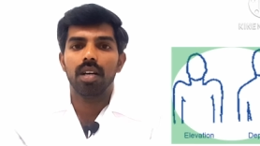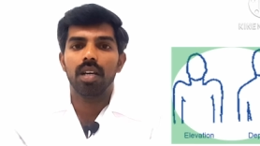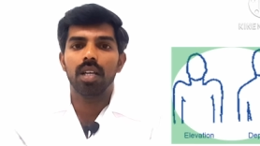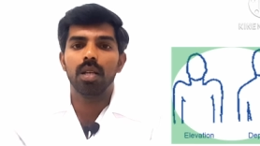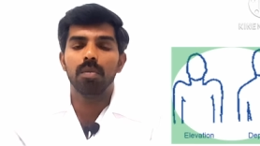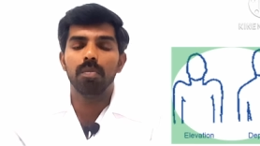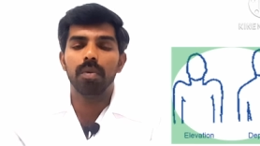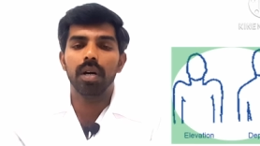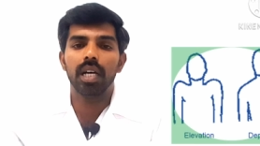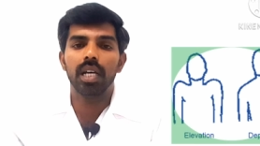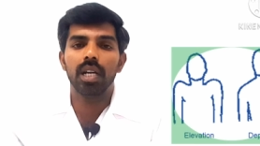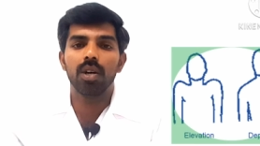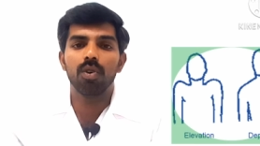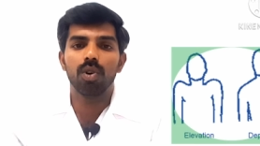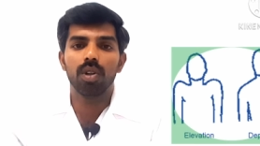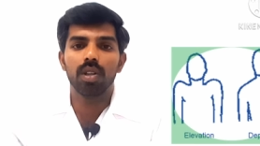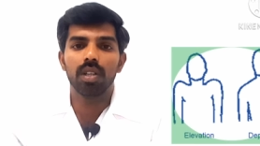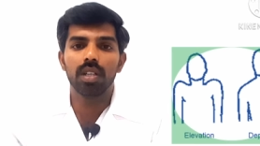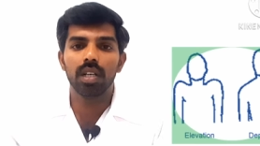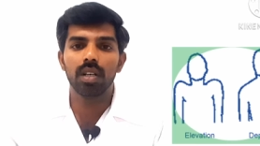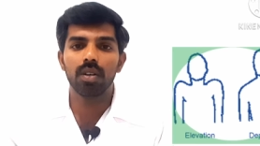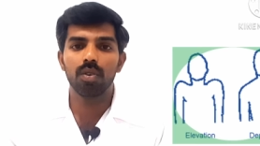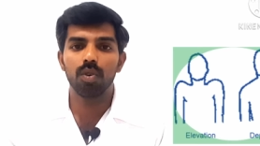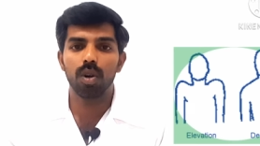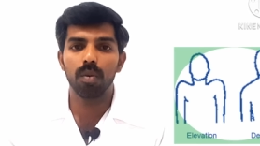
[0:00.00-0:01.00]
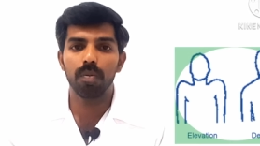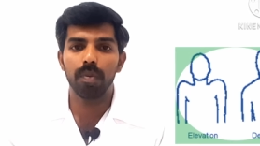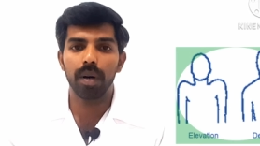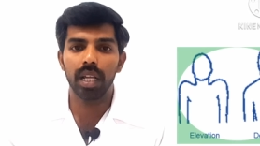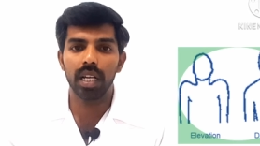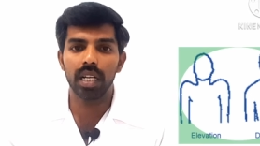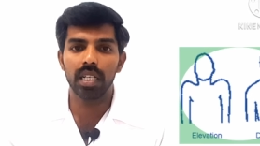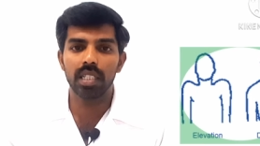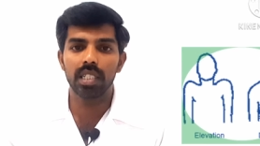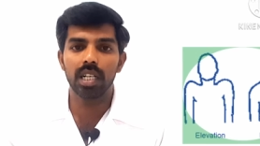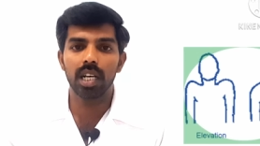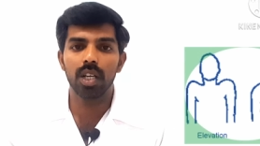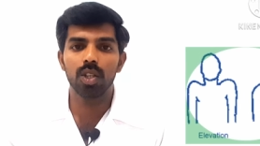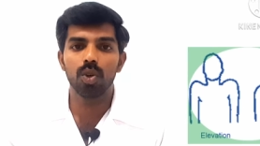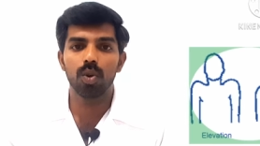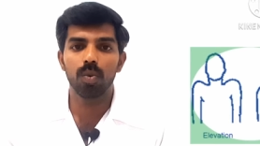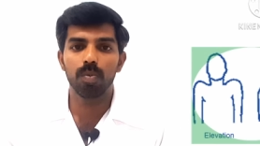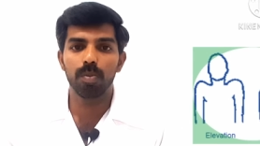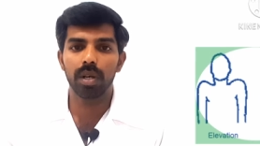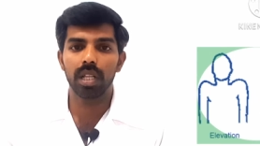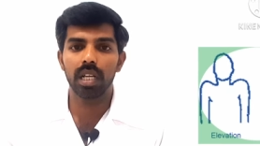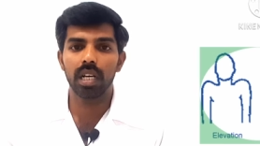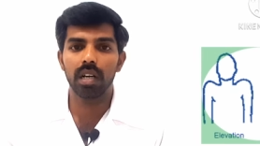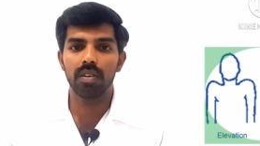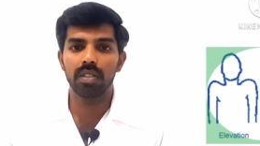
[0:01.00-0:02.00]
இது மாதிரி வந்து ஒரு பதினஞ்சுலேருந்து
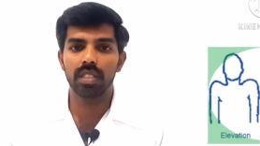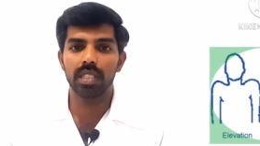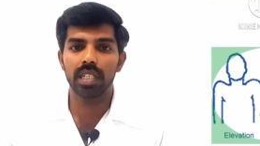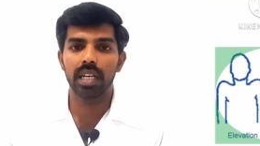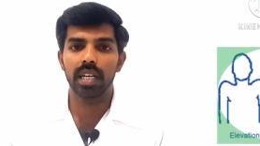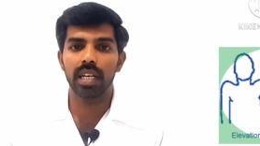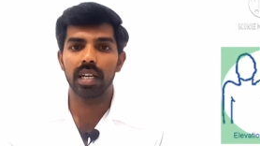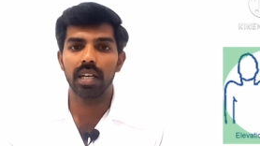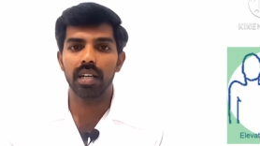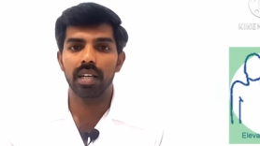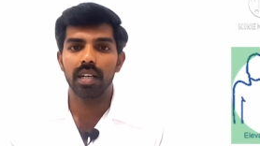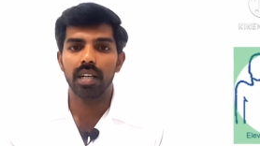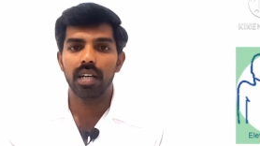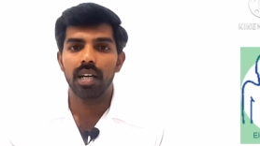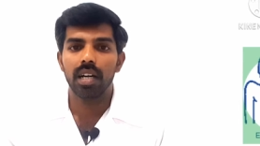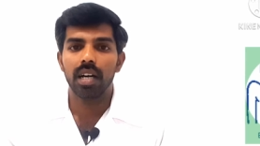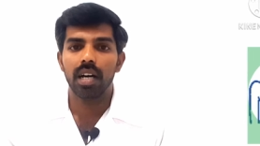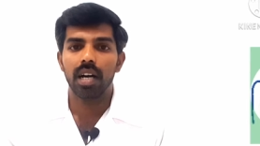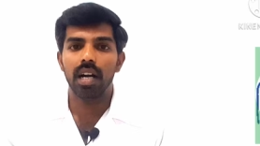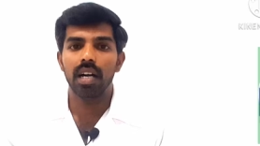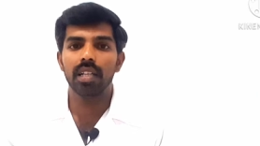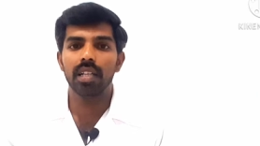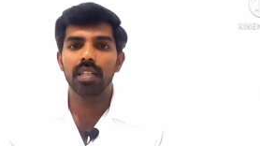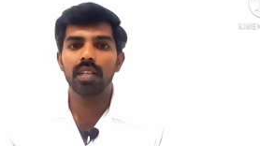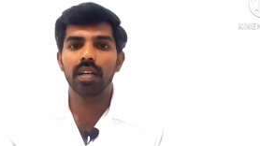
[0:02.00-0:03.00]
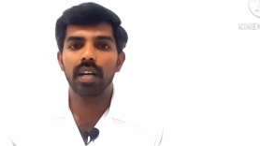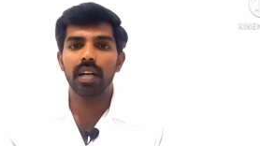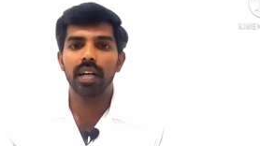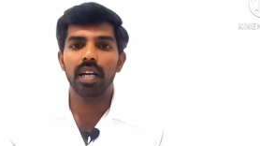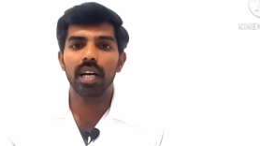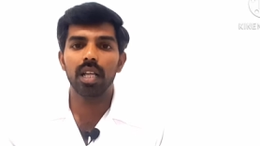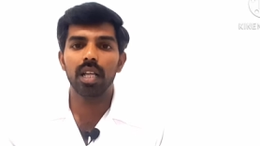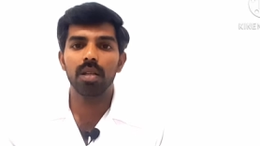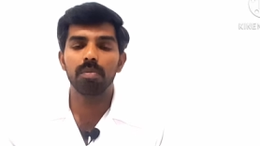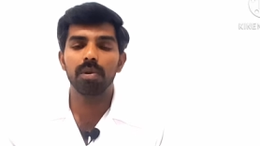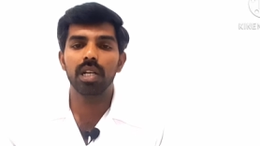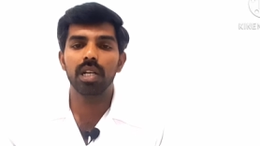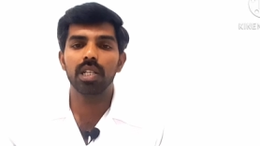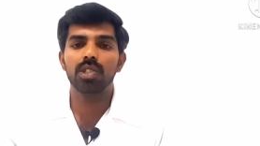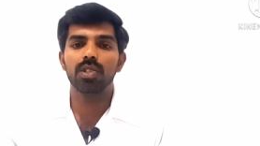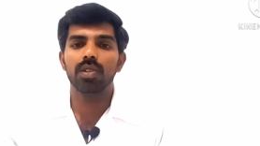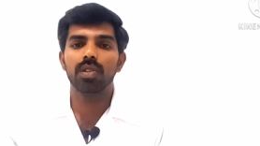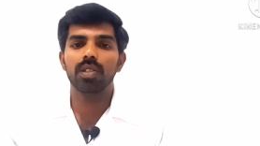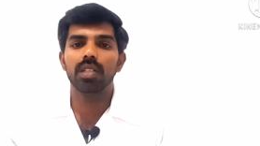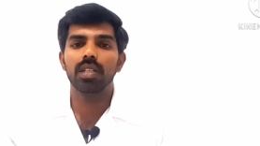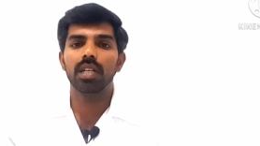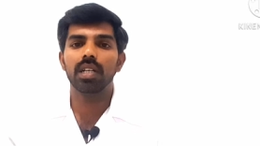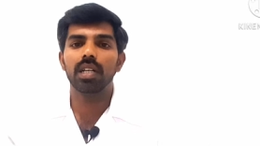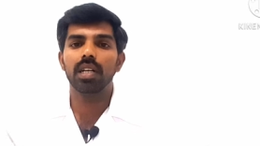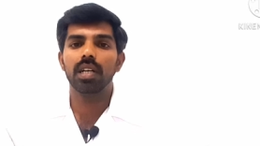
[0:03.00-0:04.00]
முப்பது தடவை செய்யுங்க அடுத்து ரெண்டாவது பயிற்சி
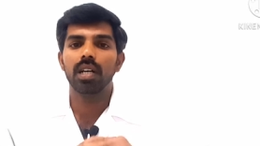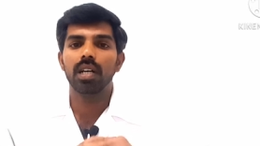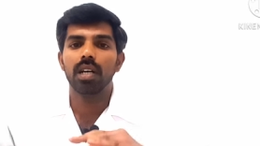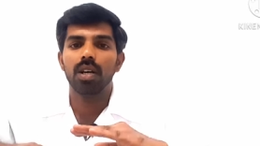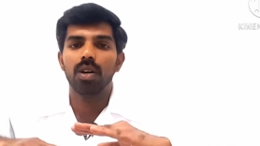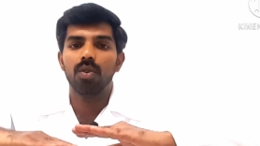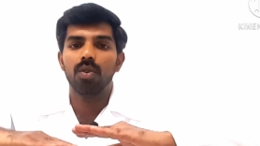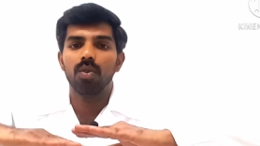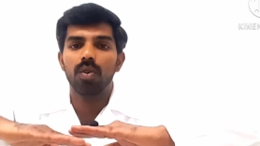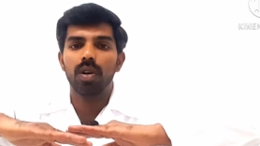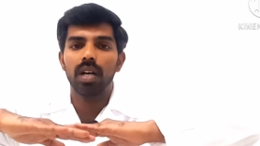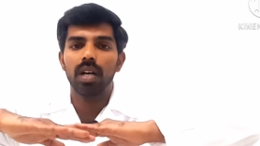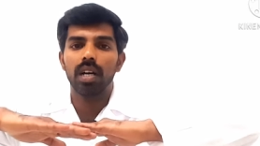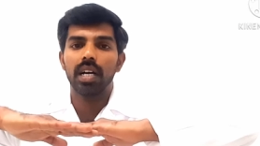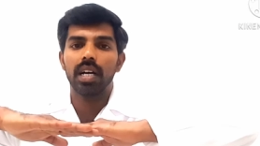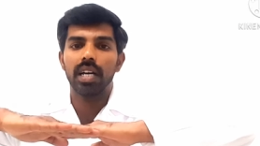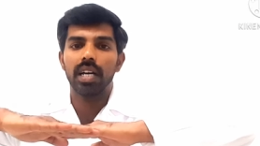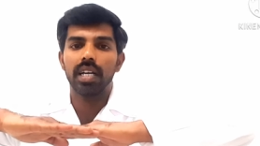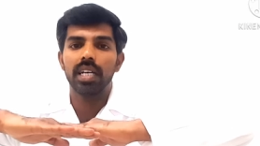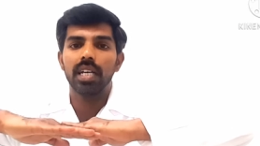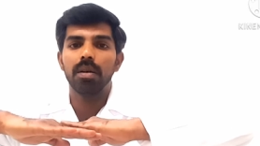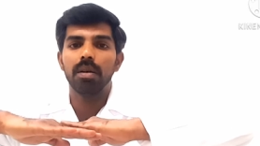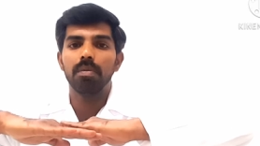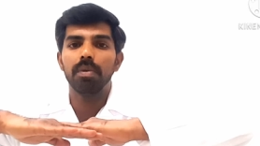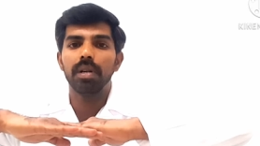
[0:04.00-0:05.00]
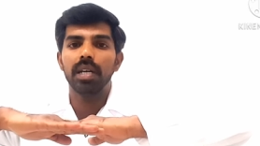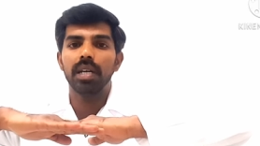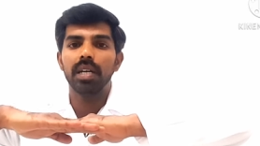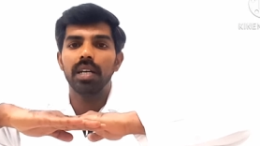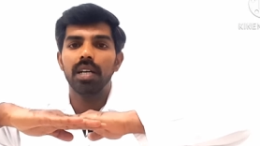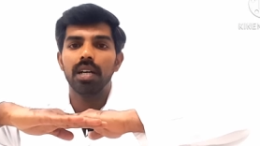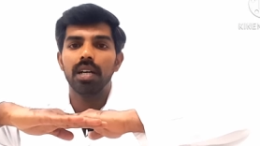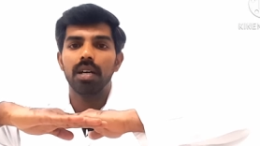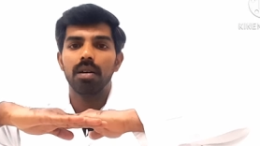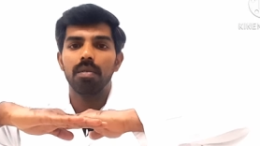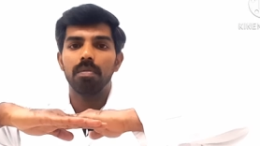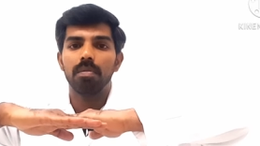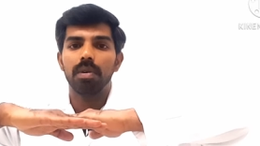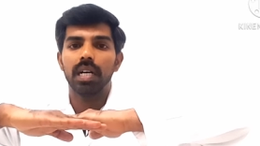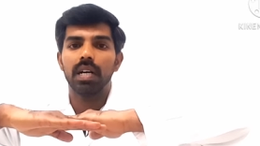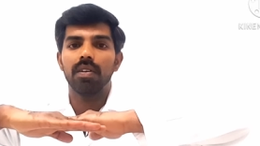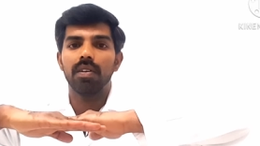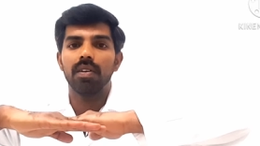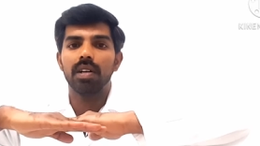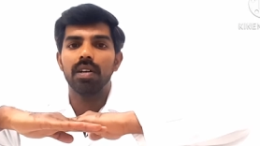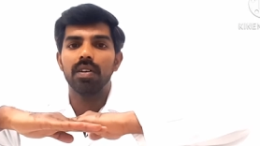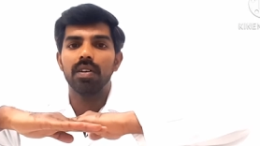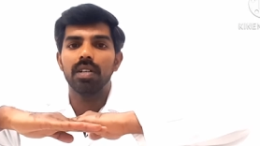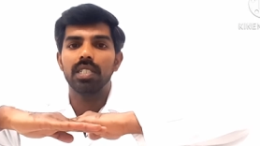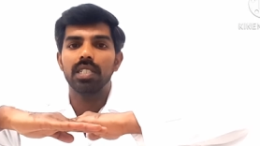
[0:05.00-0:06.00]
வந்து உங்கள் கையை அப்படி
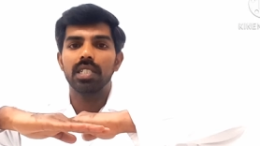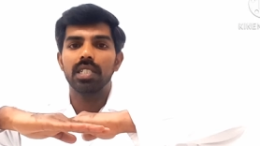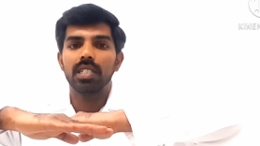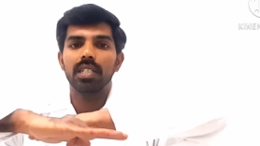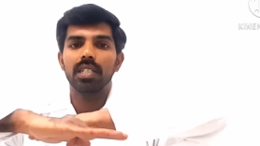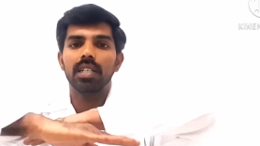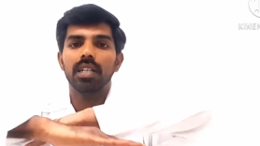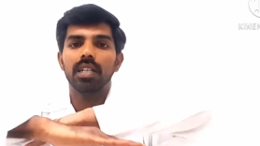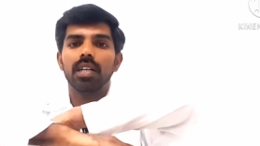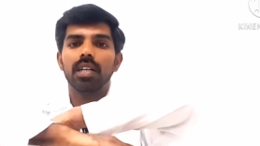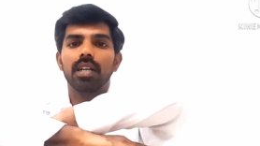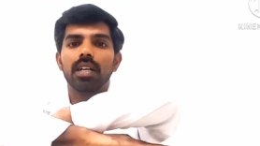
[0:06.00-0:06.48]
பக்கவாட்டில் வச்சுட்டு